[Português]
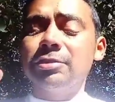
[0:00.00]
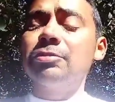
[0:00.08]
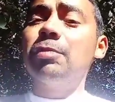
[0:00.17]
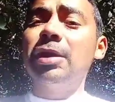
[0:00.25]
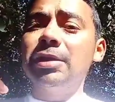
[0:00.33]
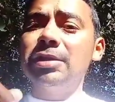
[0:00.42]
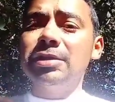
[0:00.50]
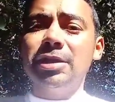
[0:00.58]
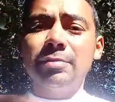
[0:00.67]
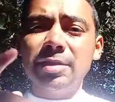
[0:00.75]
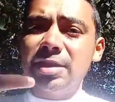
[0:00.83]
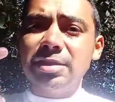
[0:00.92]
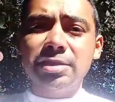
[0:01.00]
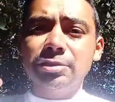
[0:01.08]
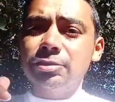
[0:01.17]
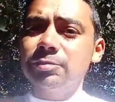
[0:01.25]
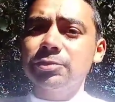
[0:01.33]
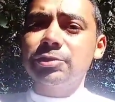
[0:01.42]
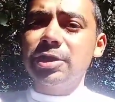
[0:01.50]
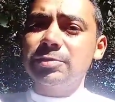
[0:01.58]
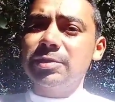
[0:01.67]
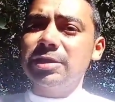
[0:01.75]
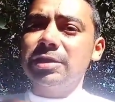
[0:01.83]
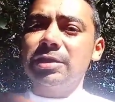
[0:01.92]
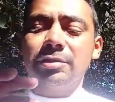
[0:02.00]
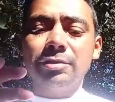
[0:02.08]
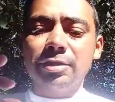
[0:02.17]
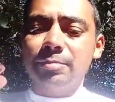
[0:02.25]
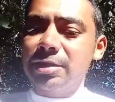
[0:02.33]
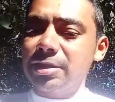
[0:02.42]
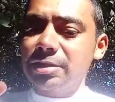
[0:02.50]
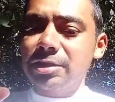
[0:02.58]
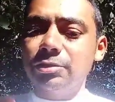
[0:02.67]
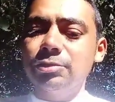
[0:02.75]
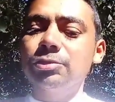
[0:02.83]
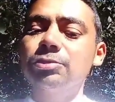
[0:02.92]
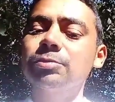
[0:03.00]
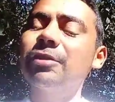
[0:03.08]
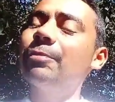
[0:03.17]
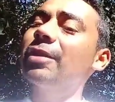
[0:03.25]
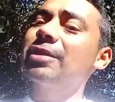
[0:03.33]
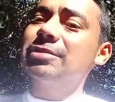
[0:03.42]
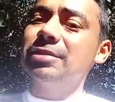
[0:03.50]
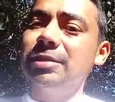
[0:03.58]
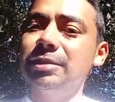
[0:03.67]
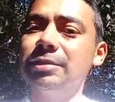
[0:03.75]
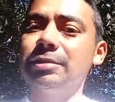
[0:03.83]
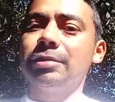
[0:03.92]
O Bananinha, Bananinha, todo mundo conhece Bananinha. Coloca Bananinha no YouTube para aparecer ele.